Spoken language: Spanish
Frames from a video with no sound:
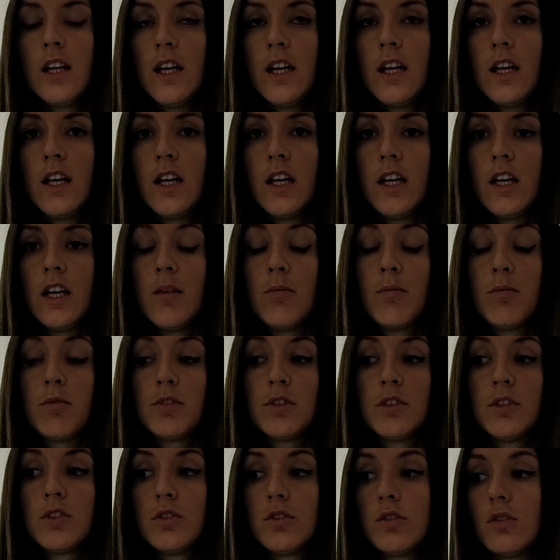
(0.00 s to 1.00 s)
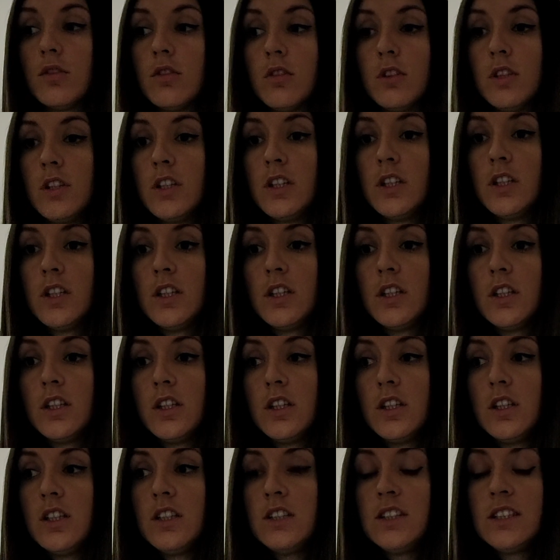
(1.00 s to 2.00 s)
eh, pues eso,
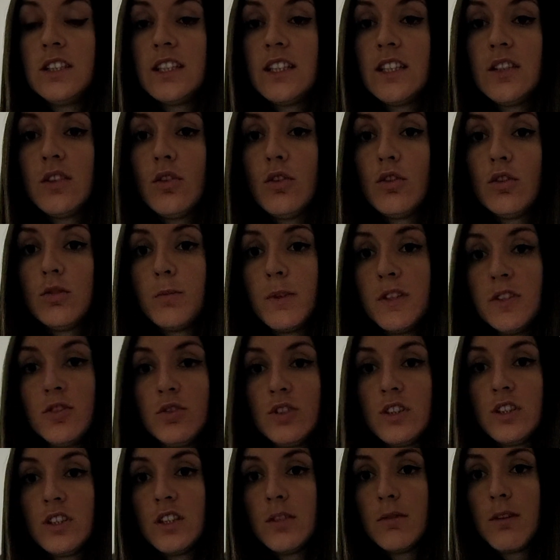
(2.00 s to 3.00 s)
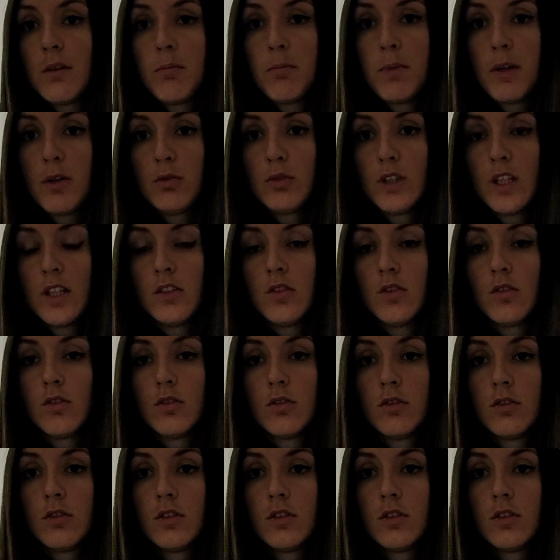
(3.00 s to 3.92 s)
eh, ir siguiendo los pasos que te van pautando.